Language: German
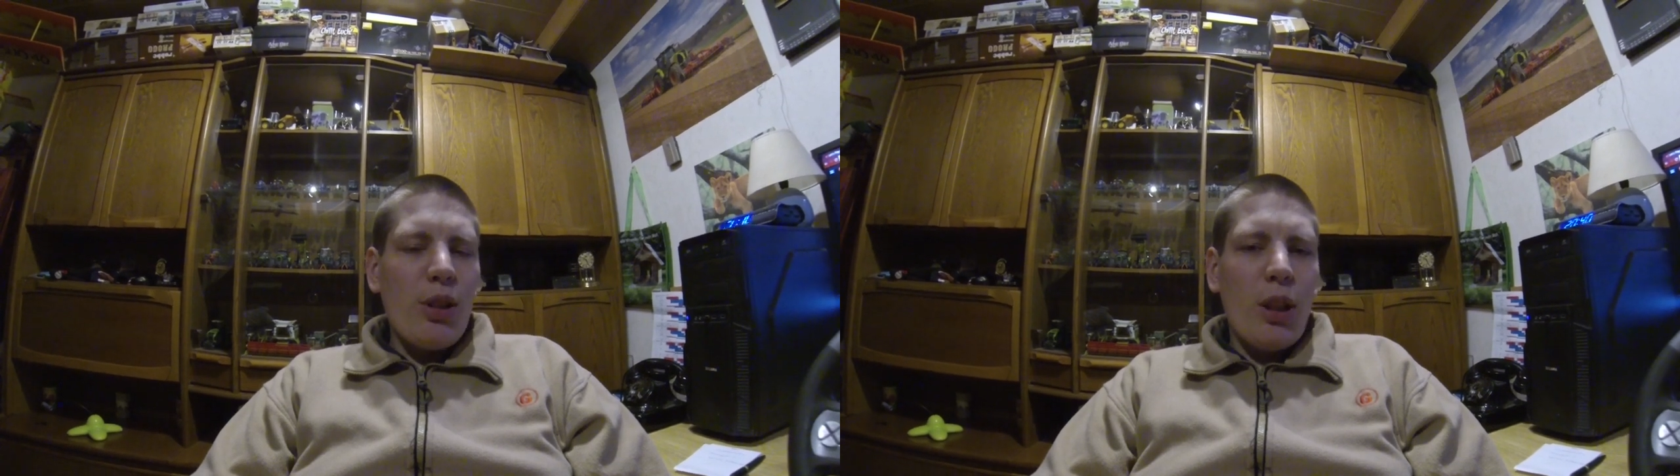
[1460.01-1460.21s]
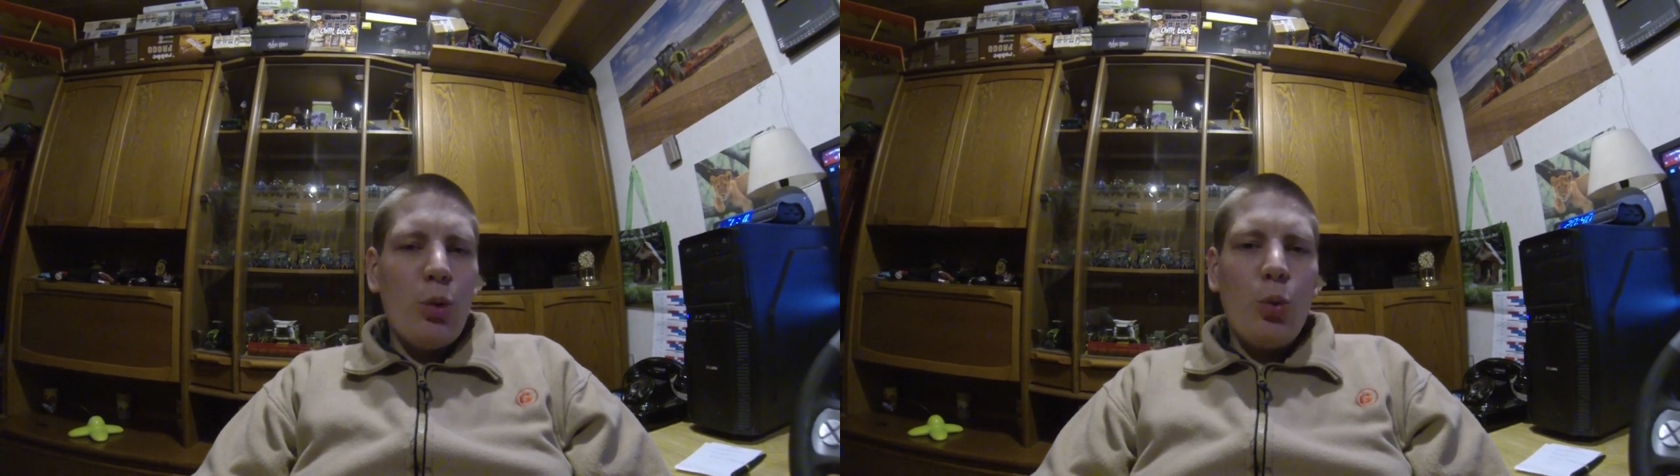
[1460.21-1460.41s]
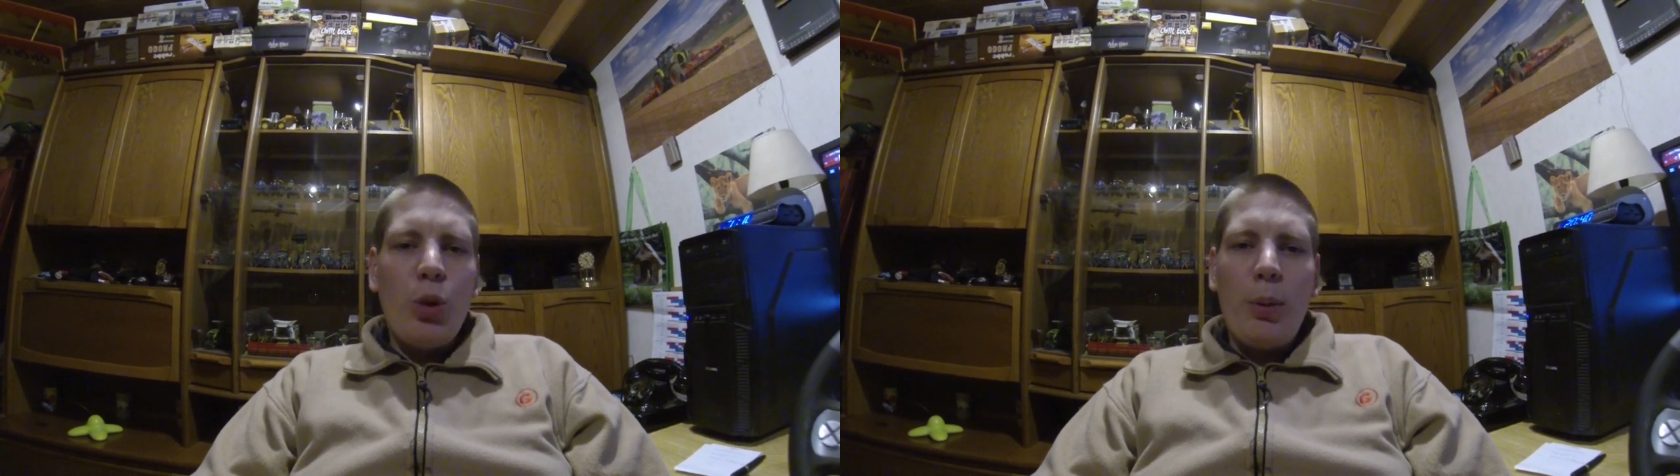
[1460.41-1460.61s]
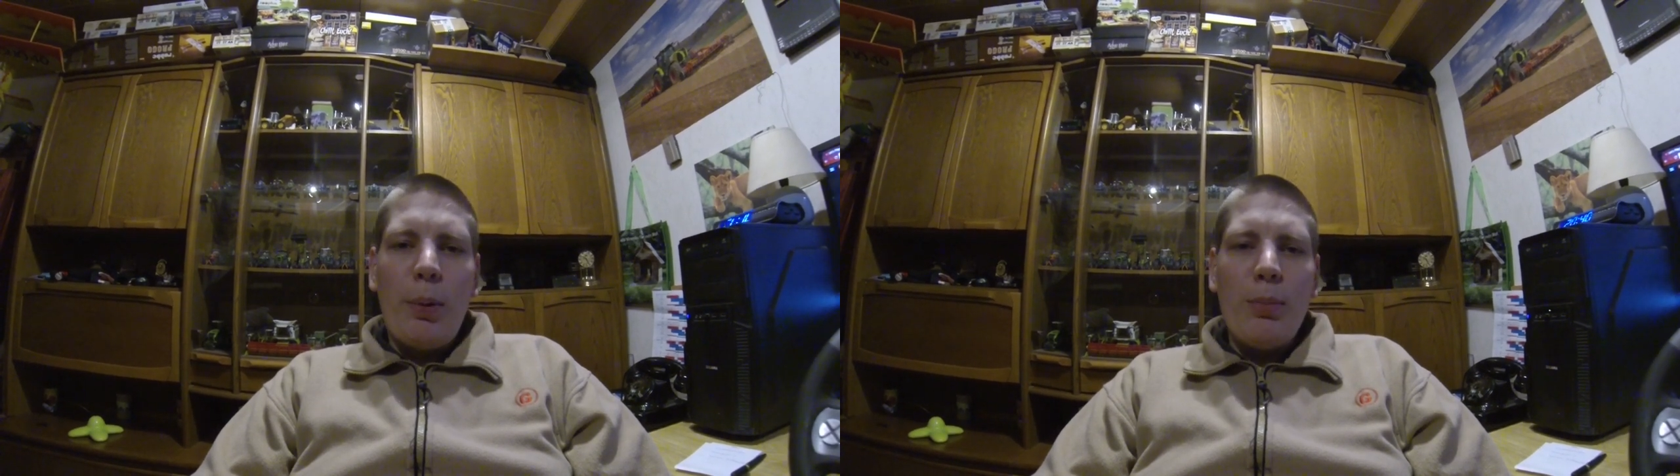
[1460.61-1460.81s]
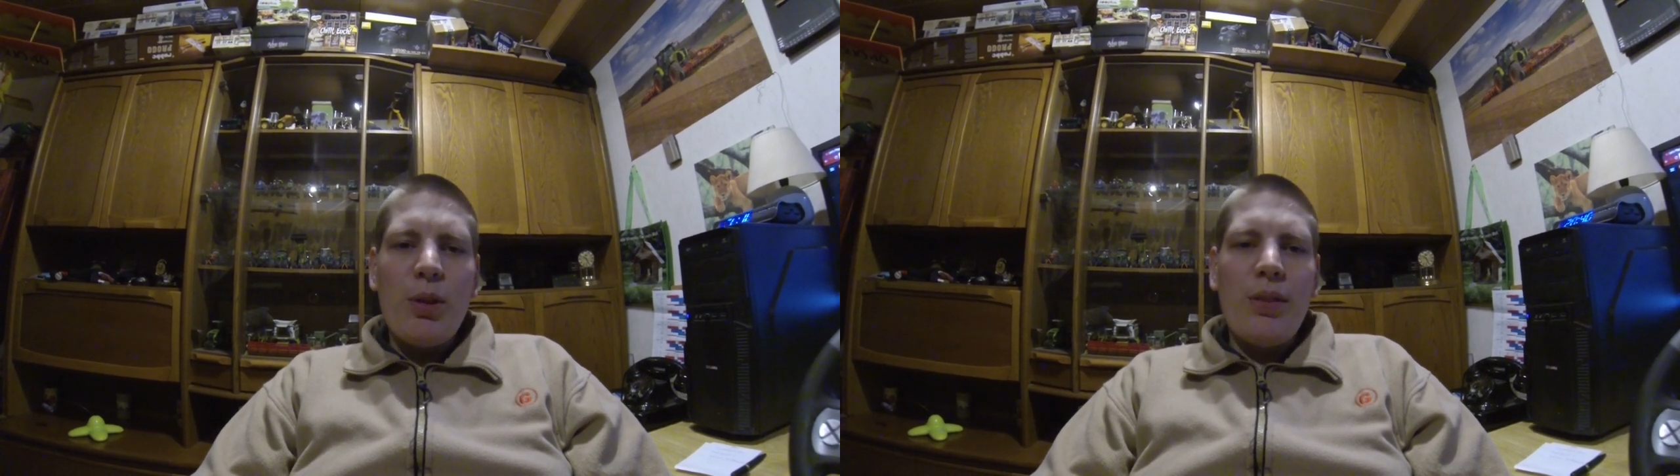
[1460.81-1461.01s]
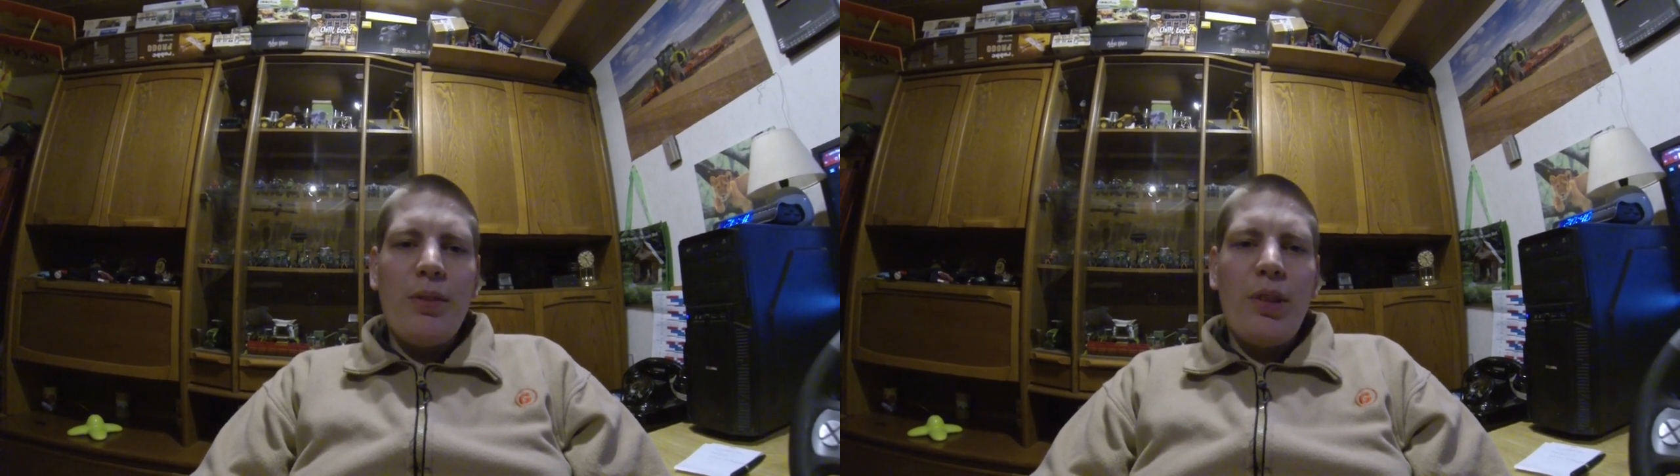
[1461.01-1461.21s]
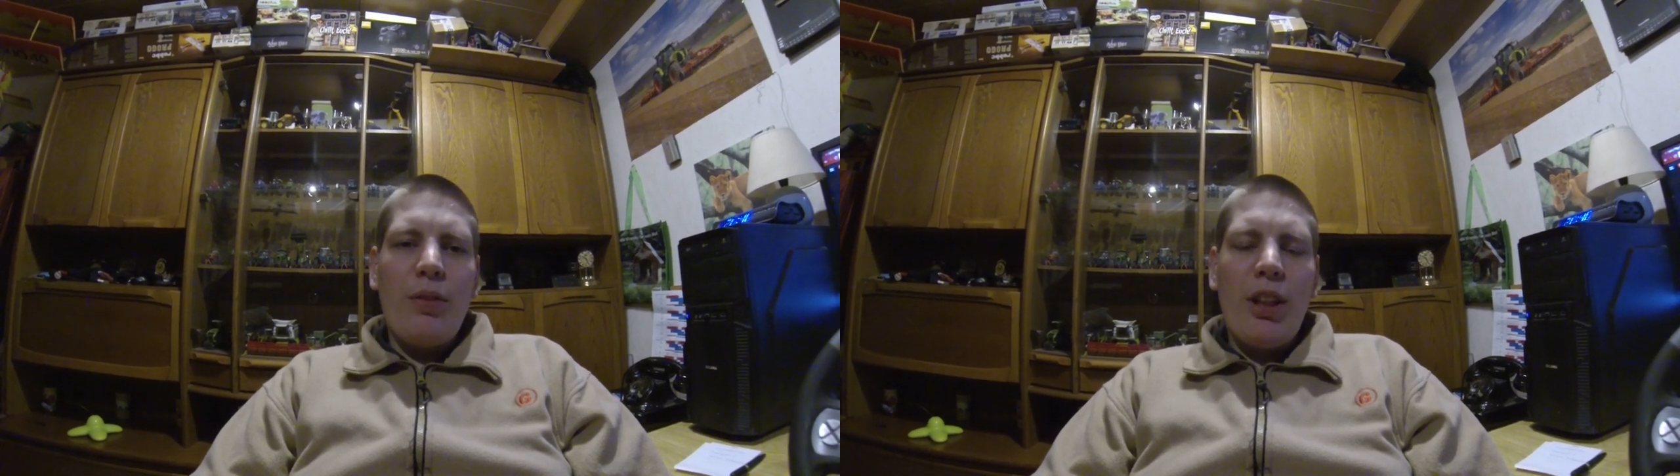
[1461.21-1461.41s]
sein und die Bremsen